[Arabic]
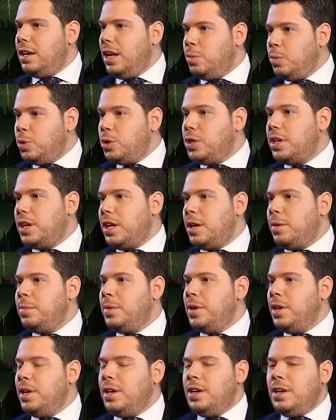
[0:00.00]
للمطرب
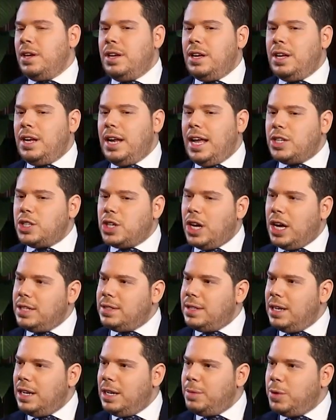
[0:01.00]

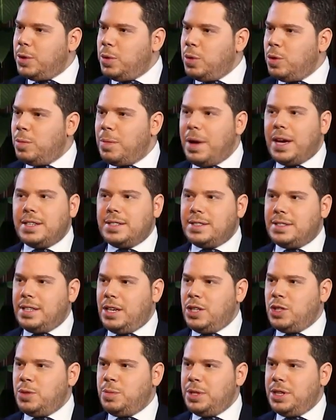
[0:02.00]
الاشخاص اللي بيكونوا باك
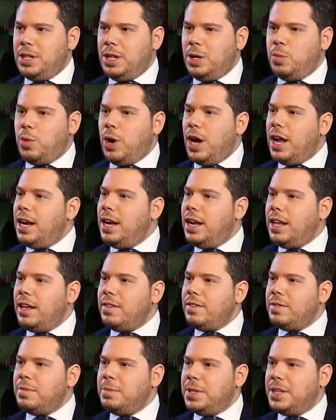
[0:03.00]
ستيج مثل
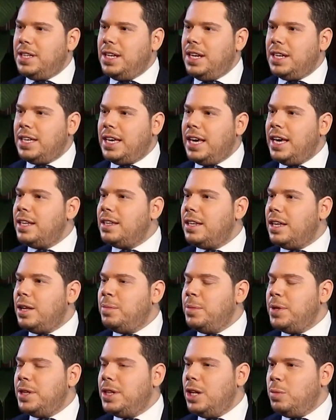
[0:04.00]
المؤلف مثل
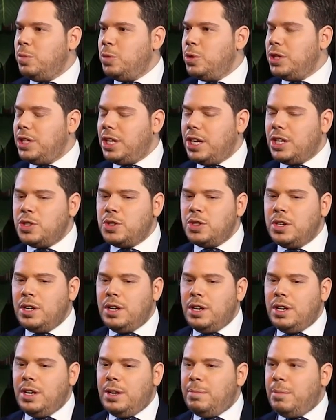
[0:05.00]
الكاتب مثل المنتج
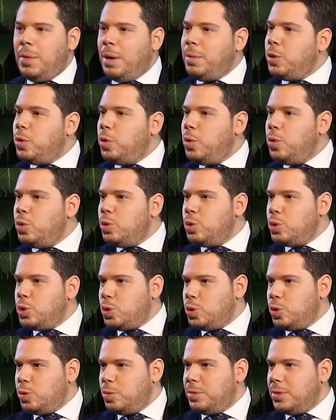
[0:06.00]
ما بيكونوا
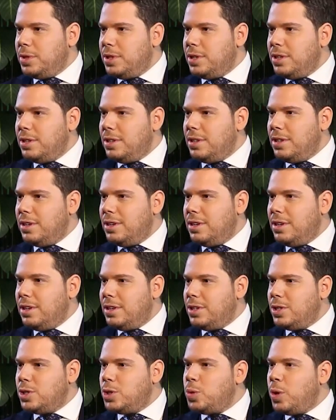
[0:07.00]
نجوم
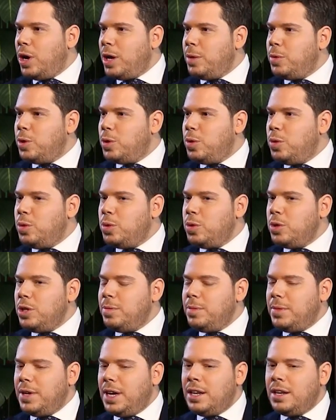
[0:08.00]
آه، شوي بيكونوا
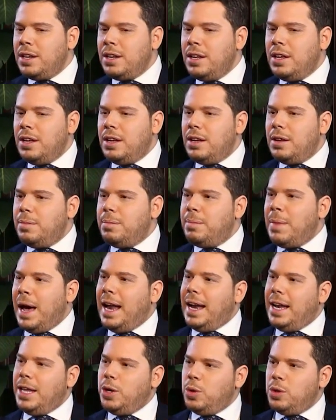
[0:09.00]
يمكن ما
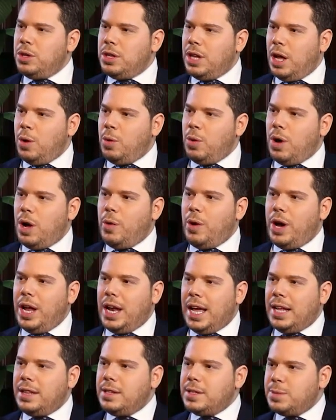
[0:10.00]
عليهم ضوء او
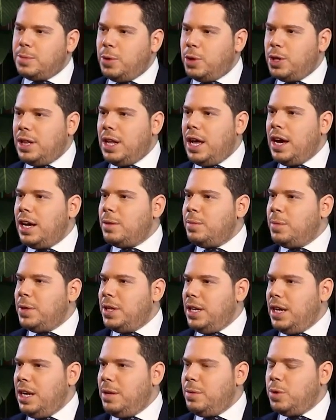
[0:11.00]
هالقد سبوت لايت
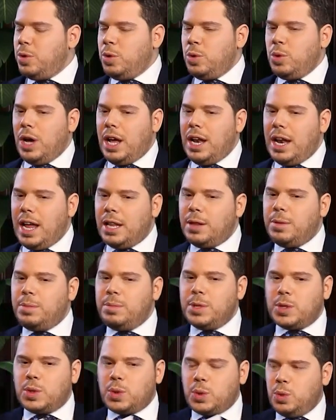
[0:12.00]
مثل اللي بيكونوا هالقد
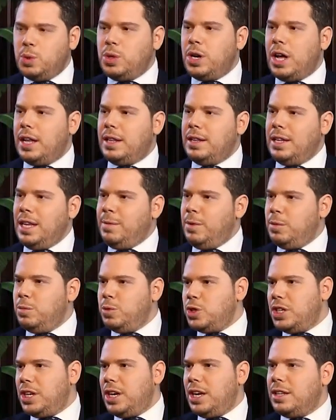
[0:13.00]
بالصوره قدام
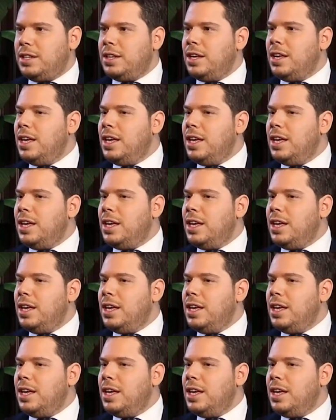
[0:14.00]
المشاهد